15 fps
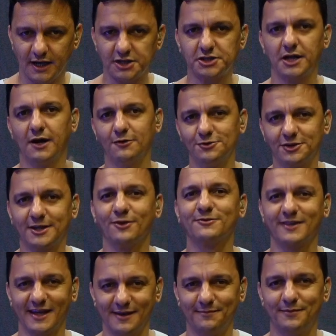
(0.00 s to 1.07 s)
achar onde está o
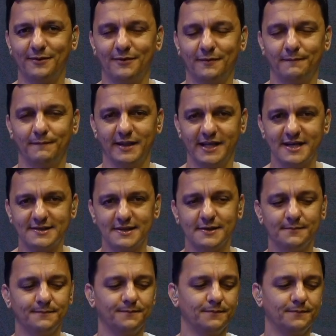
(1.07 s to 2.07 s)
tempo. Beleza?